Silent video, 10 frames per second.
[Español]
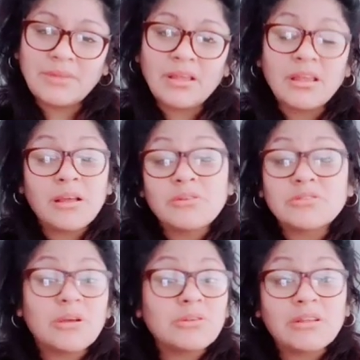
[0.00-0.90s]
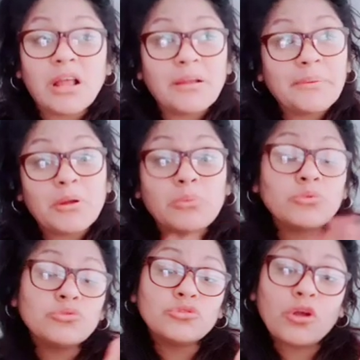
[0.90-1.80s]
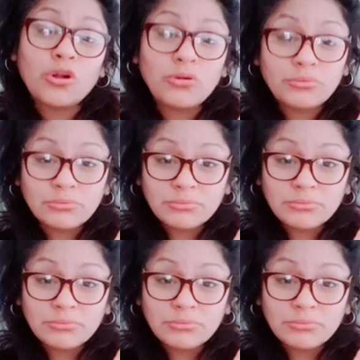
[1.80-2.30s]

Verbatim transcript: ella como cocinera es como un sol.